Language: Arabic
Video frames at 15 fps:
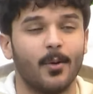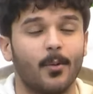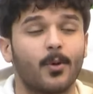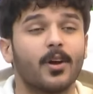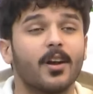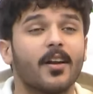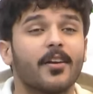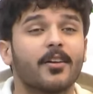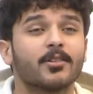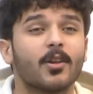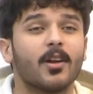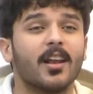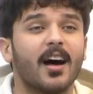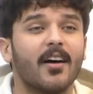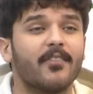وكلنا
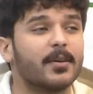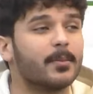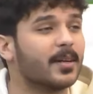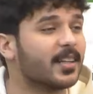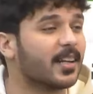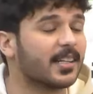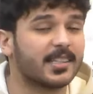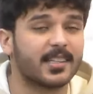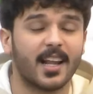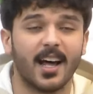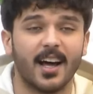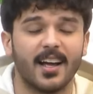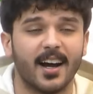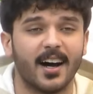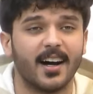طلاب في مدرسه
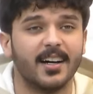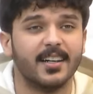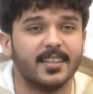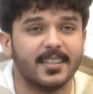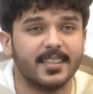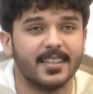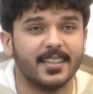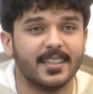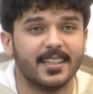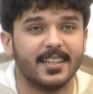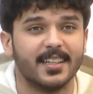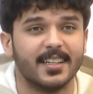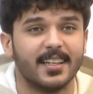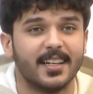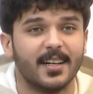الحياه
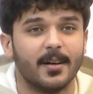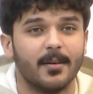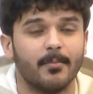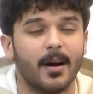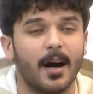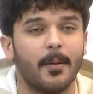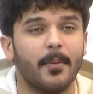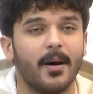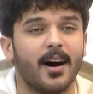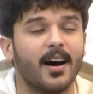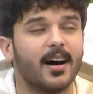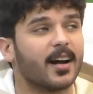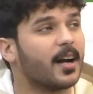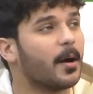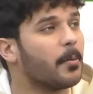صف كم؟
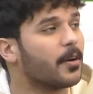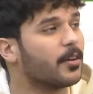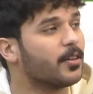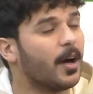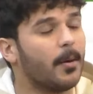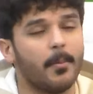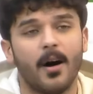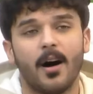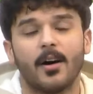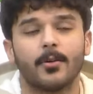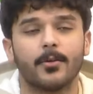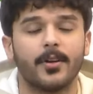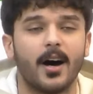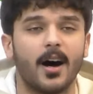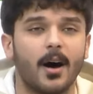مهما كبرت
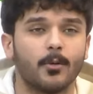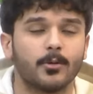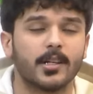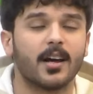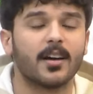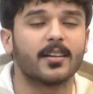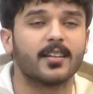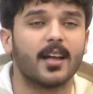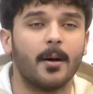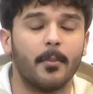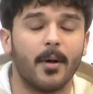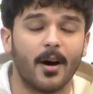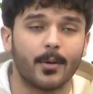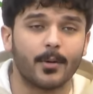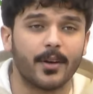اعمارنا او صغرت
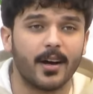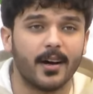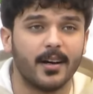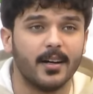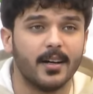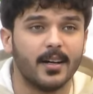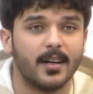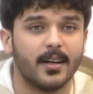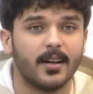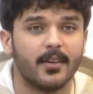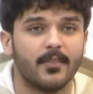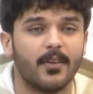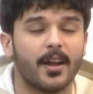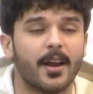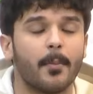اعمارنا
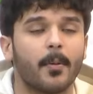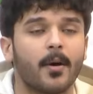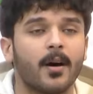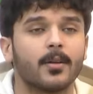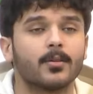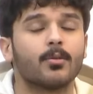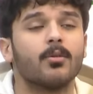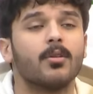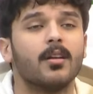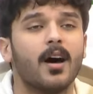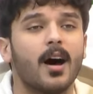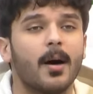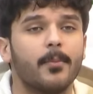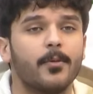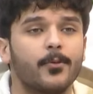فنبقى
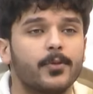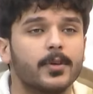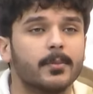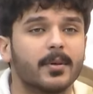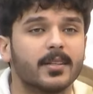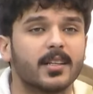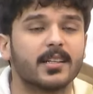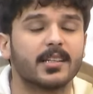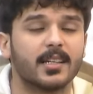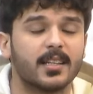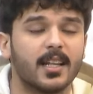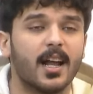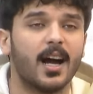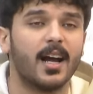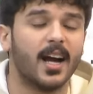طلاب في مدرسه
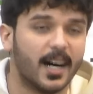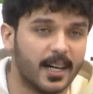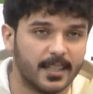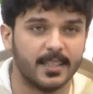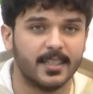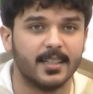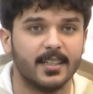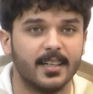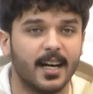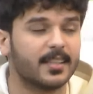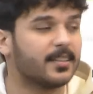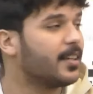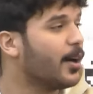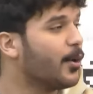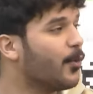الحياه
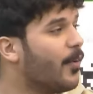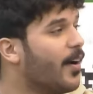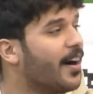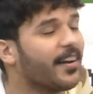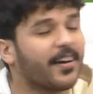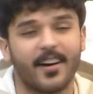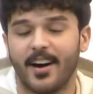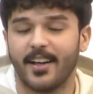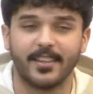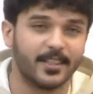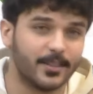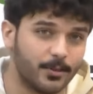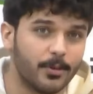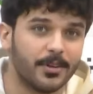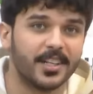حتى نفارق هذه
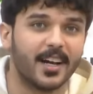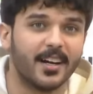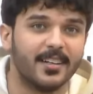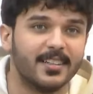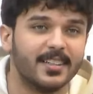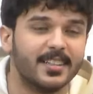الدنيا